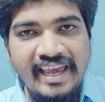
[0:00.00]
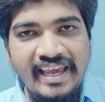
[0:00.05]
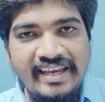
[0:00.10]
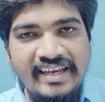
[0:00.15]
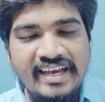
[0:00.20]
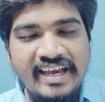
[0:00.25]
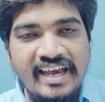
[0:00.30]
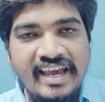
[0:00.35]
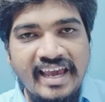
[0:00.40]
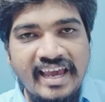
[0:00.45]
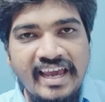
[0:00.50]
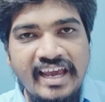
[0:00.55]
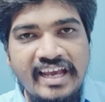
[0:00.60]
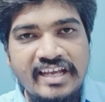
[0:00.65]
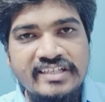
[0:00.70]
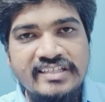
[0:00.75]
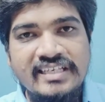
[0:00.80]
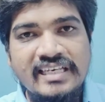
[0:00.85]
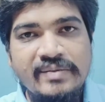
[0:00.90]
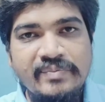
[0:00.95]
एक
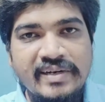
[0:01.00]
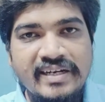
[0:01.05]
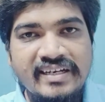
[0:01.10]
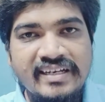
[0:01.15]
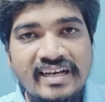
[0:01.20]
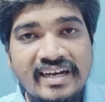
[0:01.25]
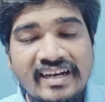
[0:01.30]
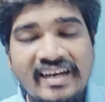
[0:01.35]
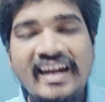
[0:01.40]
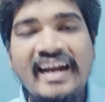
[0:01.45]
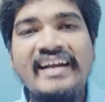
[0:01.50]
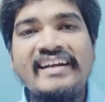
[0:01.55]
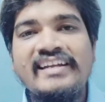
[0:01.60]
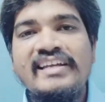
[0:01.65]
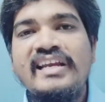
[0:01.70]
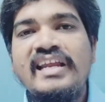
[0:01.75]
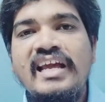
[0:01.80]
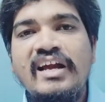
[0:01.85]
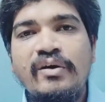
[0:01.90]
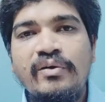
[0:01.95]
एज लिमिट का
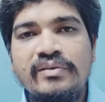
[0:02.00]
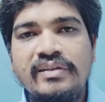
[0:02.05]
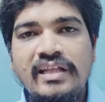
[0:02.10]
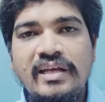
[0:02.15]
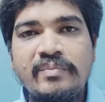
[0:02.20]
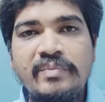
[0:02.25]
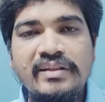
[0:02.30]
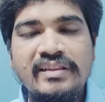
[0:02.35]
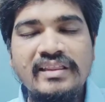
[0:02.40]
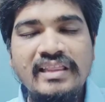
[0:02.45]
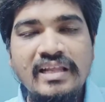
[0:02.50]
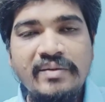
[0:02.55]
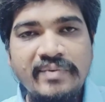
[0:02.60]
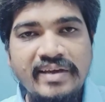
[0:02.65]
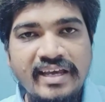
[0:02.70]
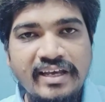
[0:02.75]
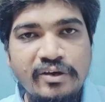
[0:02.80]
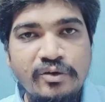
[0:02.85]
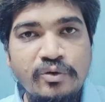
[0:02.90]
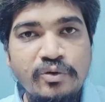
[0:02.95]
क्राइटेरिया होता है मतलब
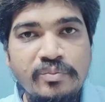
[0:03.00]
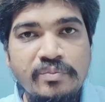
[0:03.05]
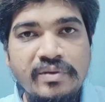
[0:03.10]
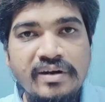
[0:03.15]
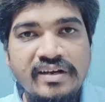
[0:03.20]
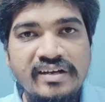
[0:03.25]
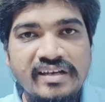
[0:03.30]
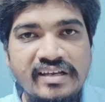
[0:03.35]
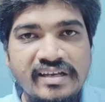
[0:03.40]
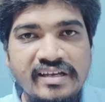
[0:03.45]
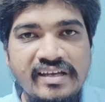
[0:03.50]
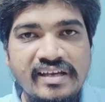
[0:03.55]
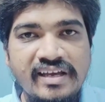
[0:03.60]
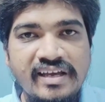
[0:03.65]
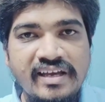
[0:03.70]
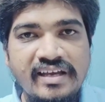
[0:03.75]
एक उम्र की